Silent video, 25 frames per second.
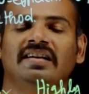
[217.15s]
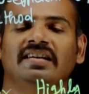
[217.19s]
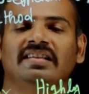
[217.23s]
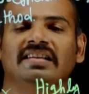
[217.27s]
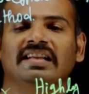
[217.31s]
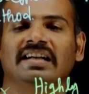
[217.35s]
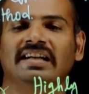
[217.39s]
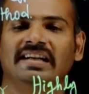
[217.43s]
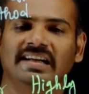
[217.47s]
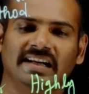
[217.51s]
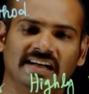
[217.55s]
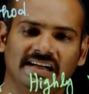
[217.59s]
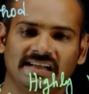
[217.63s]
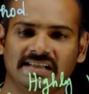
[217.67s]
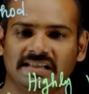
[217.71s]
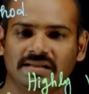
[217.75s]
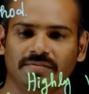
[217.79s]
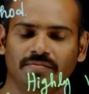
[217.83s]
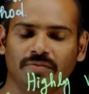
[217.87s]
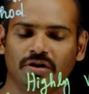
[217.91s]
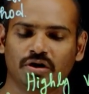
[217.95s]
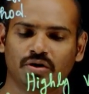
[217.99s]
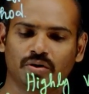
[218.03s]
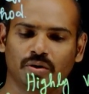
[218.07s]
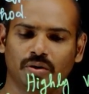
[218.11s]
இந்த டெல்
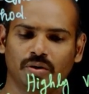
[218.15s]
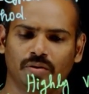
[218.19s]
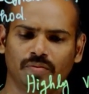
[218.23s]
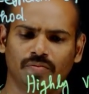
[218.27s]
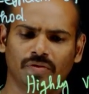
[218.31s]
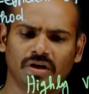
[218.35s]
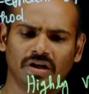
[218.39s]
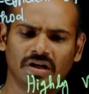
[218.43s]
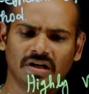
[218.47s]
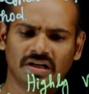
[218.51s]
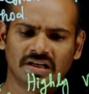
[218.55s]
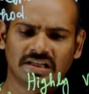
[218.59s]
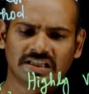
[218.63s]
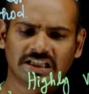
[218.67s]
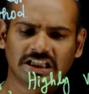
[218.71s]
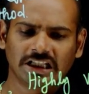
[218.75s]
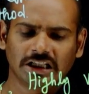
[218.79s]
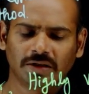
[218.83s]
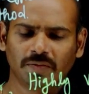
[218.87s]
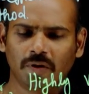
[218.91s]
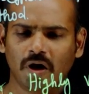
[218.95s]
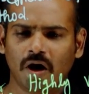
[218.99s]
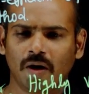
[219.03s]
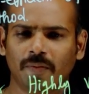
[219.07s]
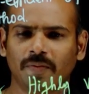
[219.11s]
சிம்பல் சொல்லும்
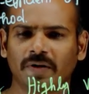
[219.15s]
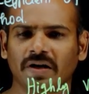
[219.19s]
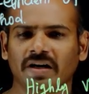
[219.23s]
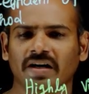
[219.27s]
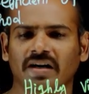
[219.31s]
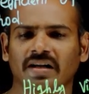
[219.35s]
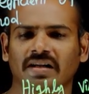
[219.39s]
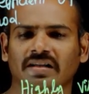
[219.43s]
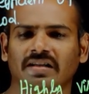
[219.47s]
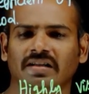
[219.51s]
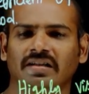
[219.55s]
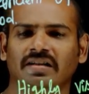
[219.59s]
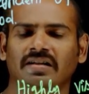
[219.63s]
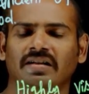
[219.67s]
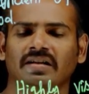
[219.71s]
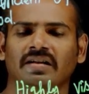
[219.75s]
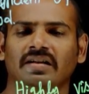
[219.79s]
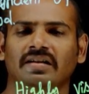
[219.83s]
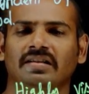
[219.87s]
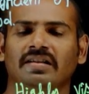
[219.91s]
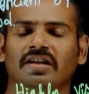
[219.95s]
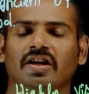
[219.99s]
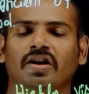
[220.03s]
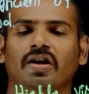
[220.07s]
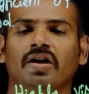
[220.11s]
சிக்மா அப்படின்றது
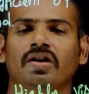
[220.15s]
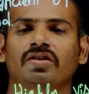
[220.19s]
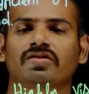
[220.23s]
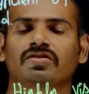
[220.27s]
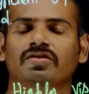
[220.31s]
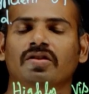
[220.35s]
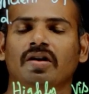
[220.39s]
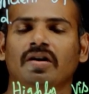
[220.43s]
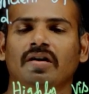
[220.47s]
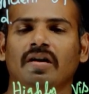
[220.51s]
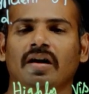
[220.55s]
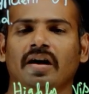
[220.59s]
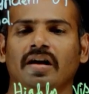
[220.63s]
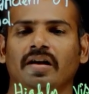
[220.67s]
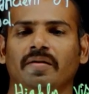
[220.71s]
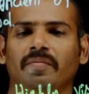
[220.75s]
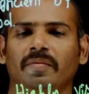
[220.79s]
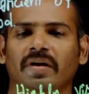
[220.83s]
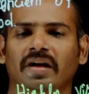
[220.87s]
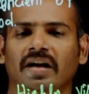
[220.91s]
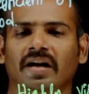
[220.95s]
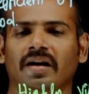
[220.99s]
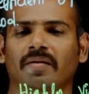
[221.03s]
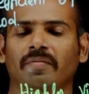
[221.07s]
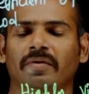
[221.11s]
இந்த கேஸ்ட்ரால் ஆயில்
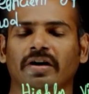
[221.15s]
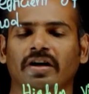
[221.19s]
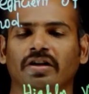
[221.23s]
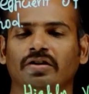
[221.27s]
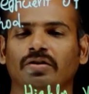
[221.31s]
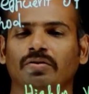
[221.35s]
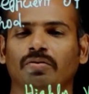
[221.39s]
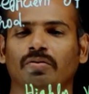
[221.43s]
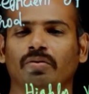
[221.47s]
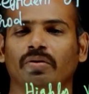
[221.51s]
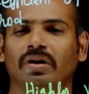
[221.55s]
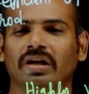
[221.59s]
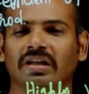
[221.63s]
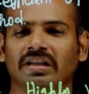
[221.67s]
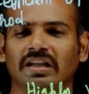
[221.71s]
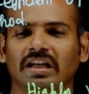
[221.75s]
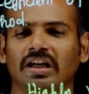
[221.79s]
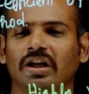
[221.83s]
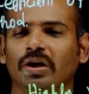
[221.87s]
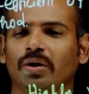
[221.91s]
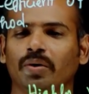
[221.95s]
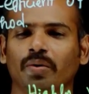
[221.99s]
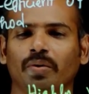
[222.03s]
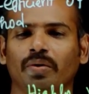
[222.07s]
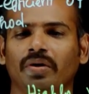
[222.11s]
மாதிரி நம்ம எடுத்துக்கூடிய இந்த
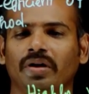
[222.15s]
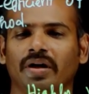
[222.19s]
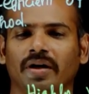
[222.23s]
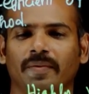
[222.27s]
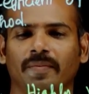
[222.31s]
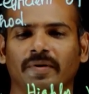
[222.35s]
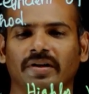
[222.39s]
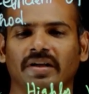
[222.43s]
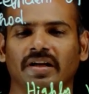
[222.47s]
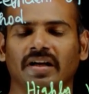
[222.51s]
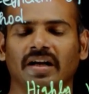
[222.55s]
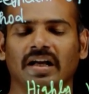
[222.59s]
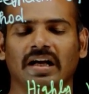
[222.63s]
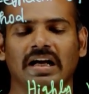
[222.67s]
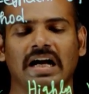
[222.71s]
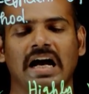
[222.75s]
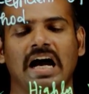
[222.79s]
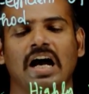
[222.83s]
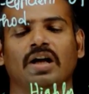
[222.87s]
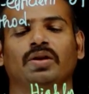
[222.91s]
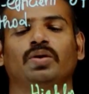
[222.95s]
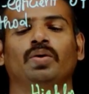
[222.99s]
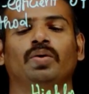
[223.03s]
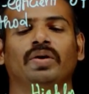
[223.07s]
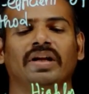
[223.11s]
லிக்யூடு இருக்குது பார்த்தீங்களா
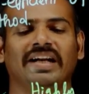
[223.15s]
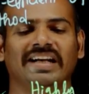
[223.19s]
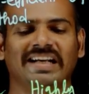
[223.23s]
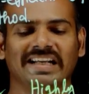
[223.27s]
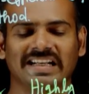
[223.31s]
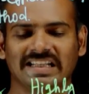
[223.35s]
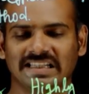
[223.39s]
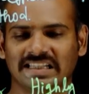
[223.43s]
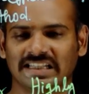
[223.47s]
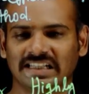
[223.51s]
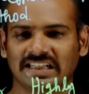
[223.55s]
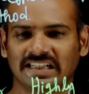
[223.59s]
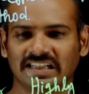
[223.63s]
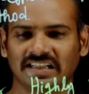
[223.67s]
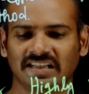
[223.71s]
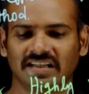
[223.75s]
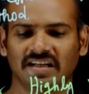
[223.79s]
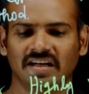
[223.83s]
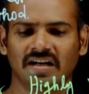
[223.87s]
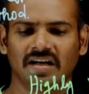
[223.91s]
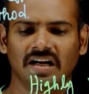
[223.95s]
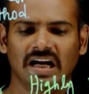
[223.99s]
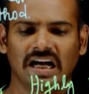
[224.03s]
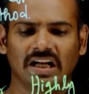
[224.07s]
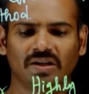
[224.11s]
அதோடைய டென்சிட்டி
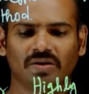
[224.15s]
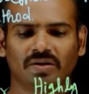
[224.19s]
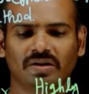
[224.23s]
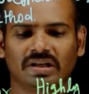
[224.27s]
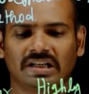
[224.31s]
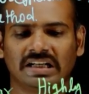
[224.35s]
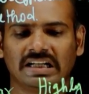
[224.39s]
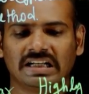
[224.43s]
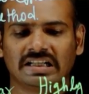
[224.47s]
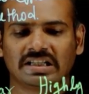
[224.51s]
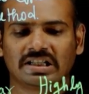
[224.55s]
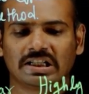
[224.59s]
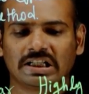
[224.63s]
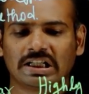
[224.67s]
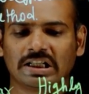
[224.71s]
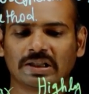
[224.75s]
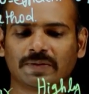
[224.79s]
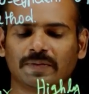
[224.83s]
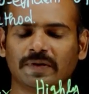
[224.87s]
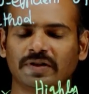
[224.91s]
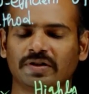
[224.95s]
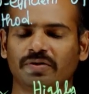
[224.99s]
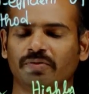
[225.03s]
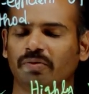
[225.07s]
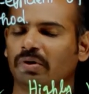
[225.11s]
அதோட டென்சிட்டியும்
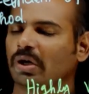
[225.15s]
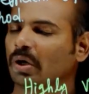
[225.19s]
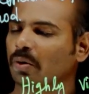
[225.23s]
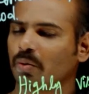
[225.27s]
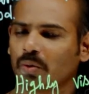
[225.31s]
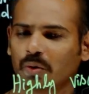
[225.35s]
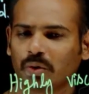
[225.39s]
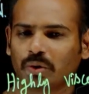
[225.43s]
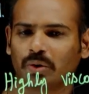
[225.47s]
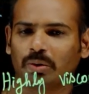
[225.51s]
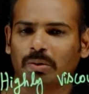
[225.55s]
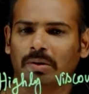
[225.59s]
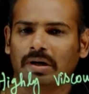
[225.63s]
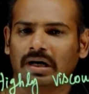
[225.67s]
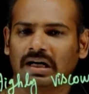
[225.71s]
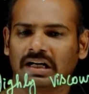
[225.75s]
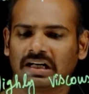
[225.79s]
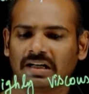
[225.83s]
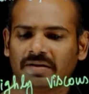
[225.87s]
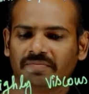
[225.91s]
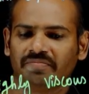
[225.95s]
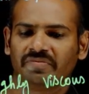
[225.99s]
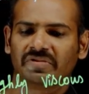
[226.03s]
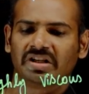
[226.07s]
ஸ்பெசிஃபிக்காக கொடுத்துருவாங்க